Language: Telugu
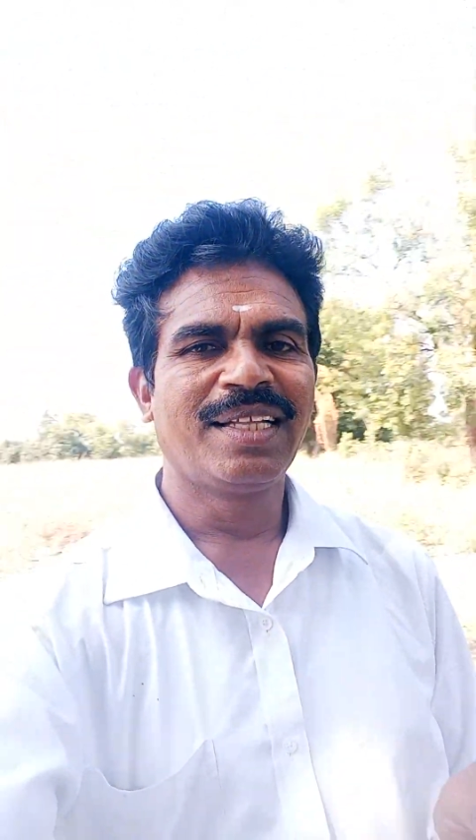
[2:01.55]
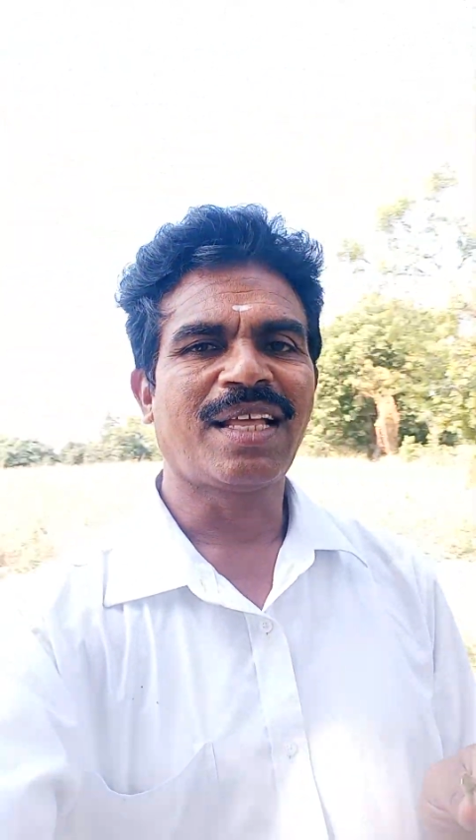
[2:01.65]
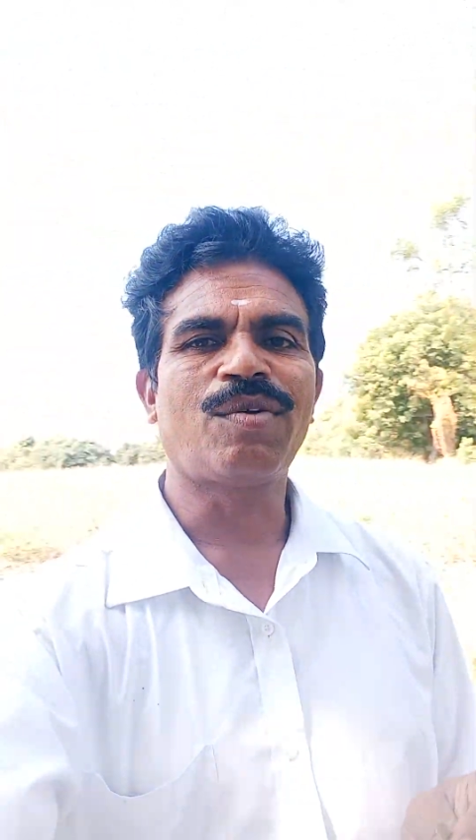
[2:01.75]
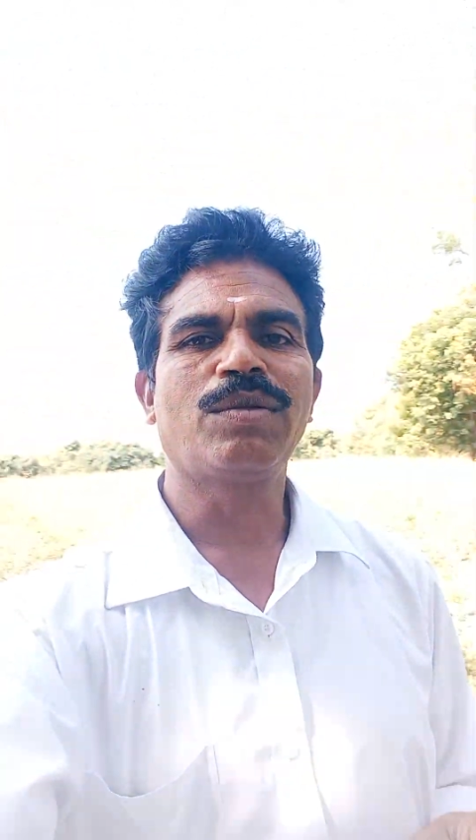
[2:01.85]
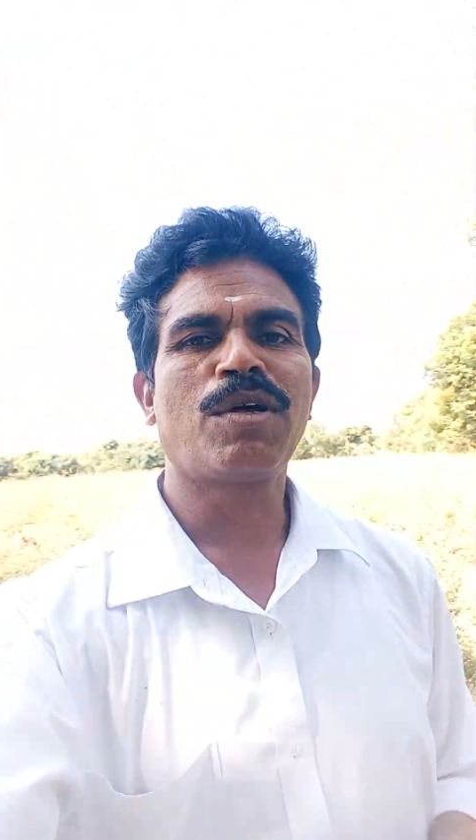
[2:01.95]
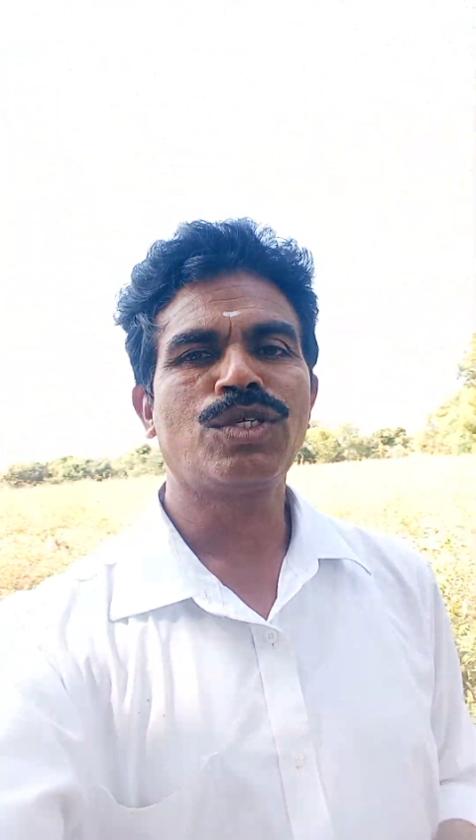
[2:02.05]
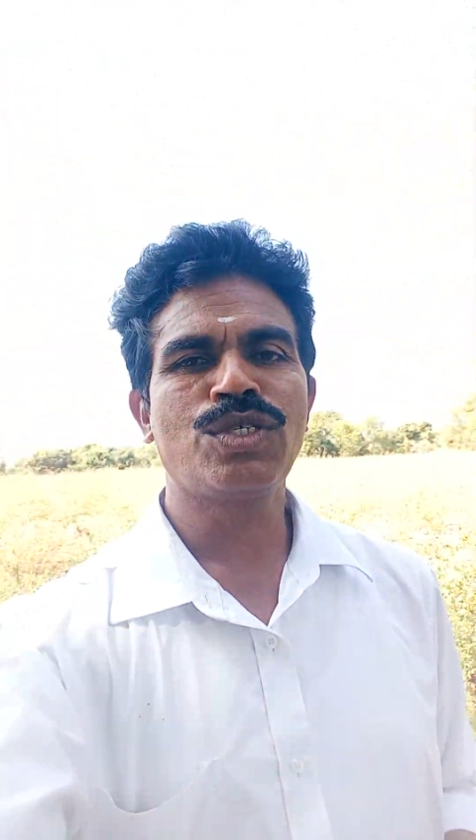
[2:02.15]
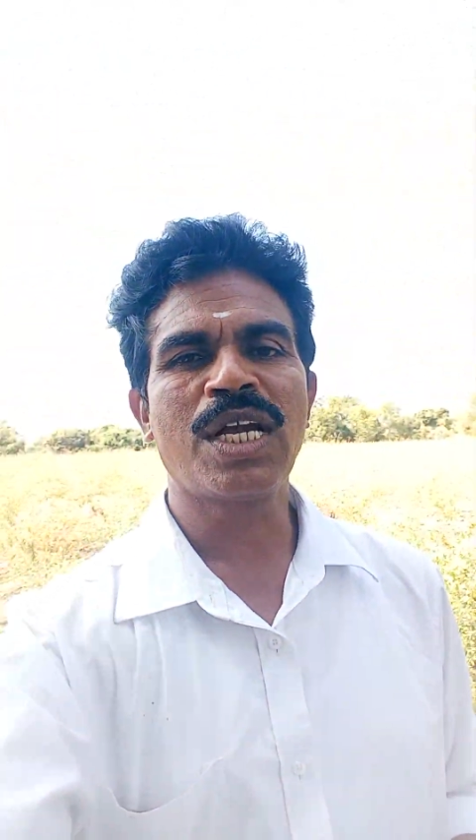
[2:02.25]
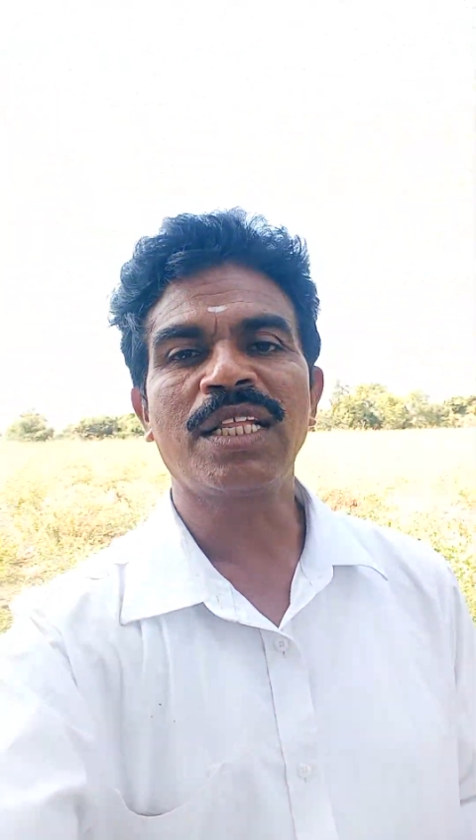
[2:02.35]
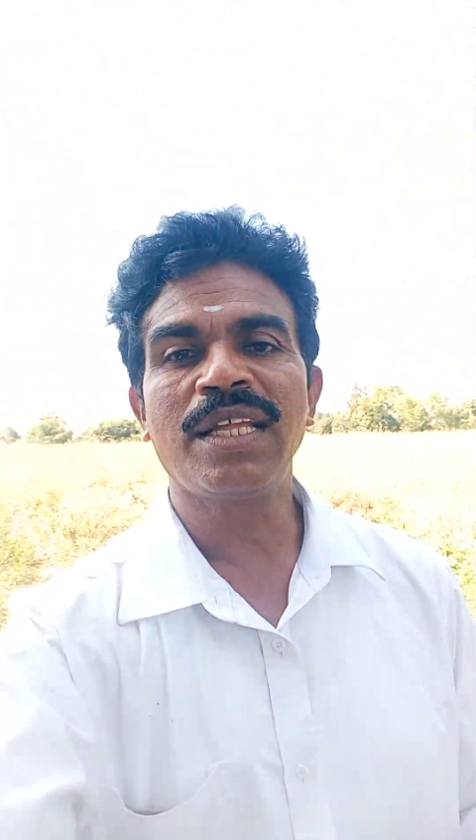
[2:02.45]
తర్వాత మనం
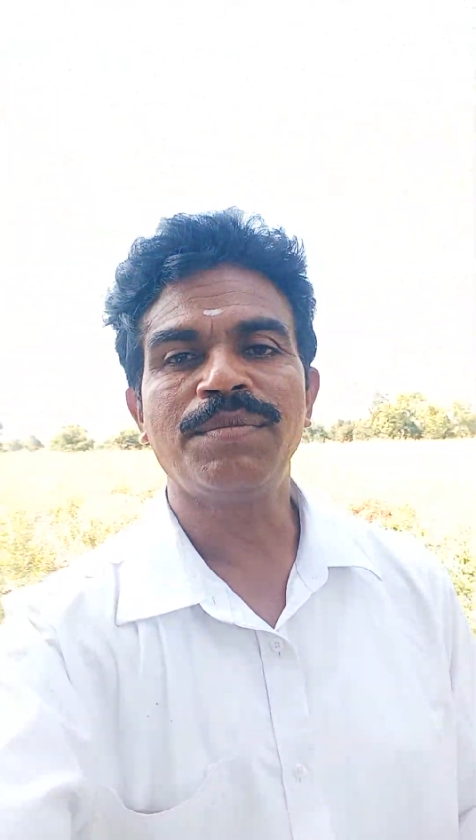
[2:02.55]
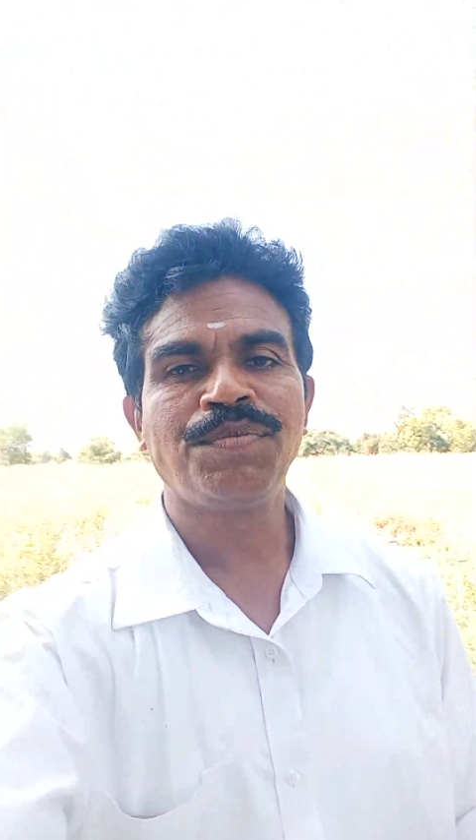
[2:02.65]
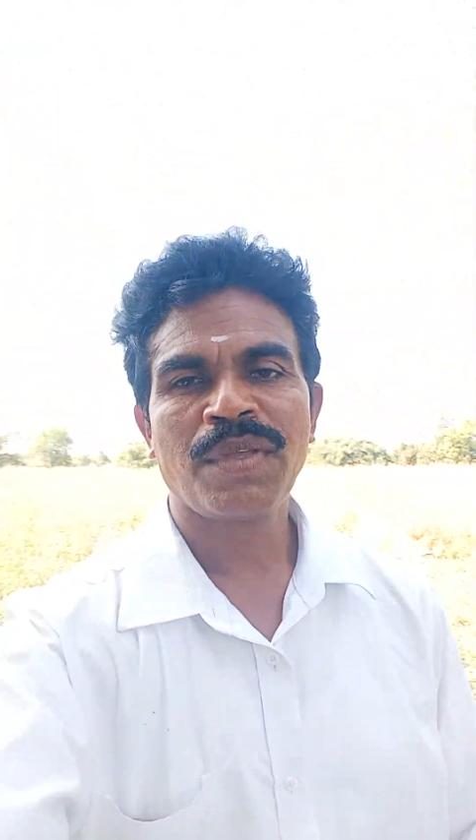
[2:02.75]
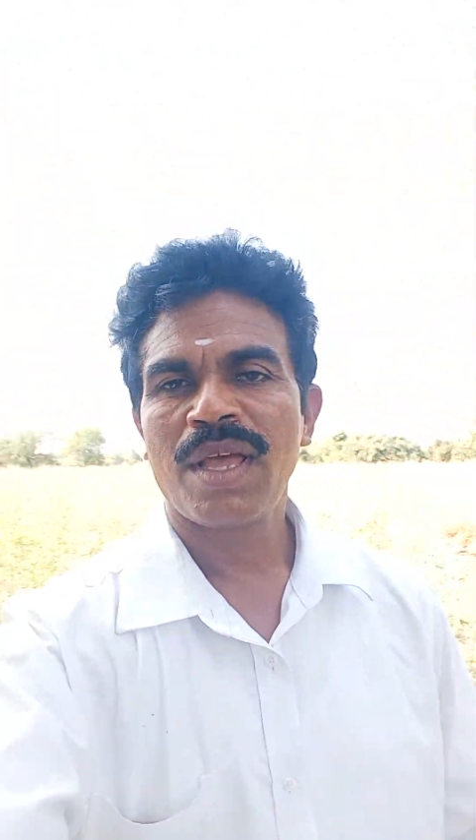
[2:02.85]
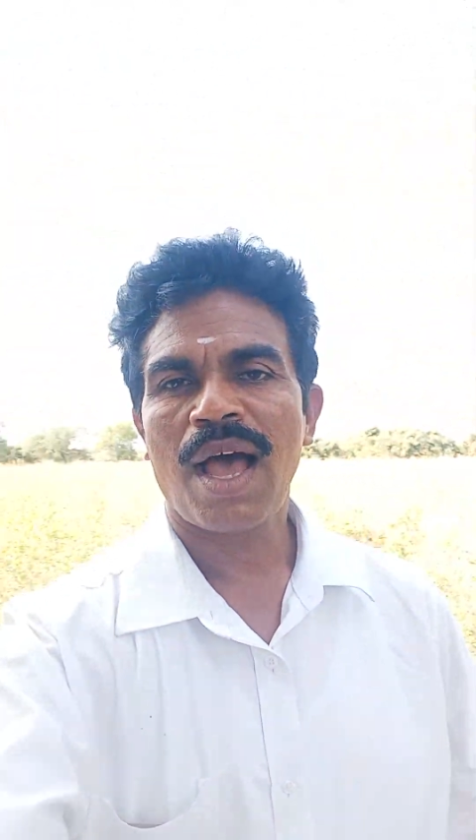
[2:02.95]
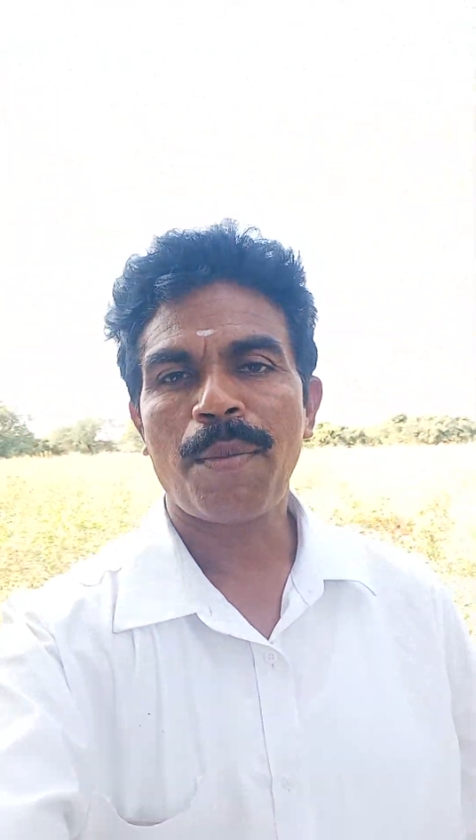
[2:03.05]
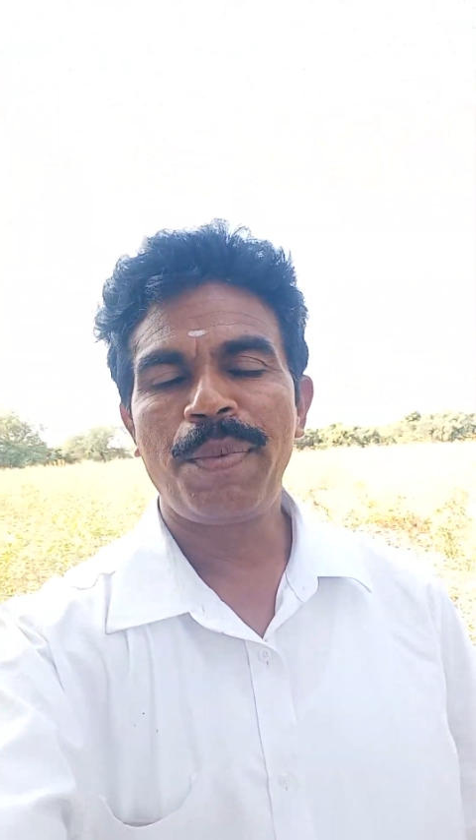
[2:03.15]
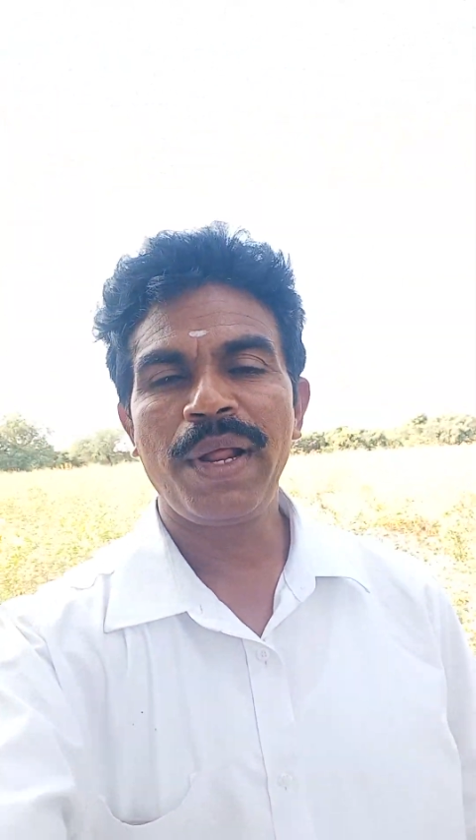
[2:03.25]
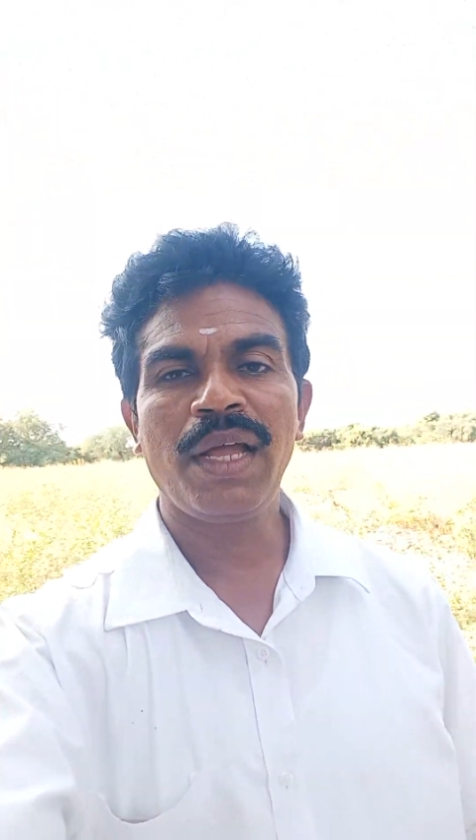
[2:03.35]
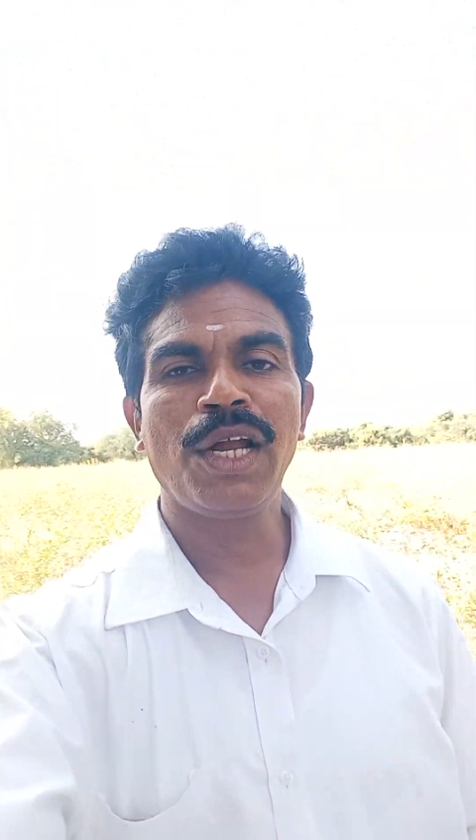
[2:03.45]
చూసినట్టయితే
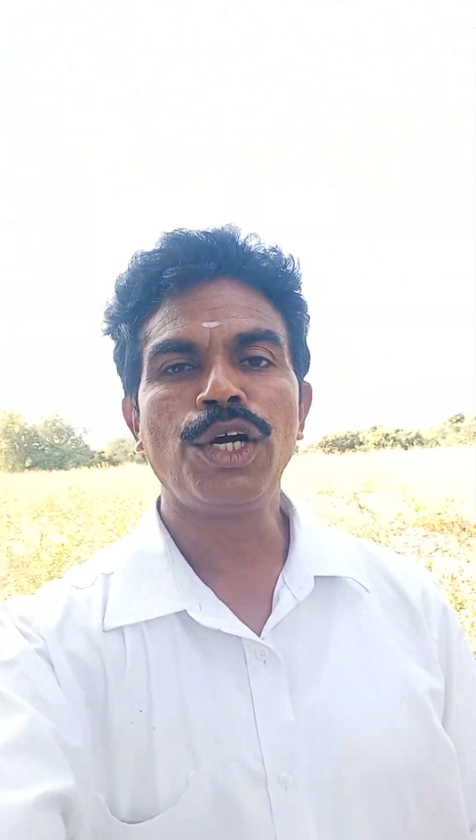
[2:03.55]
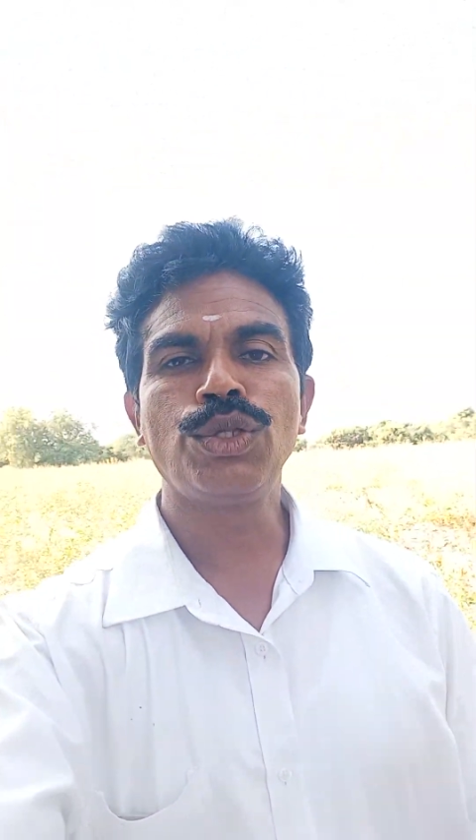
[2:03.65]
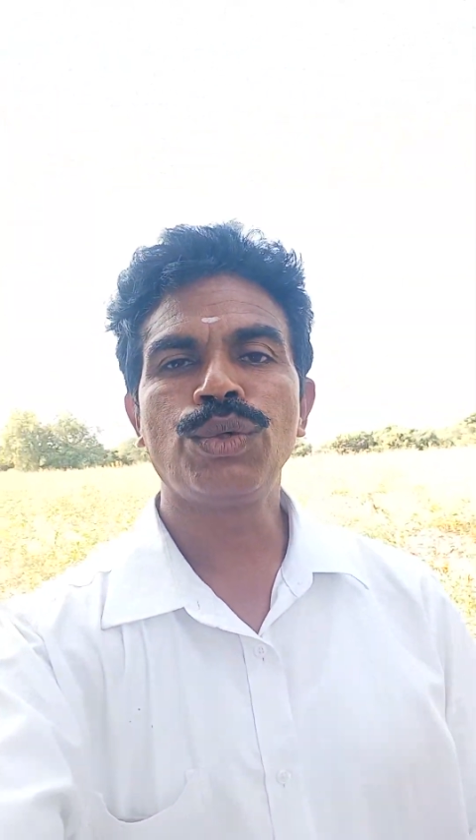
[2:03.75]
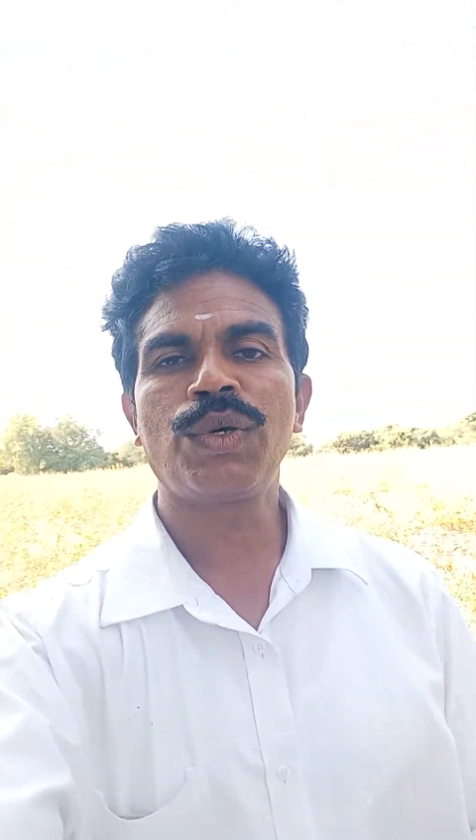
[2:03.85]
అప్పుడే ఎండుతూ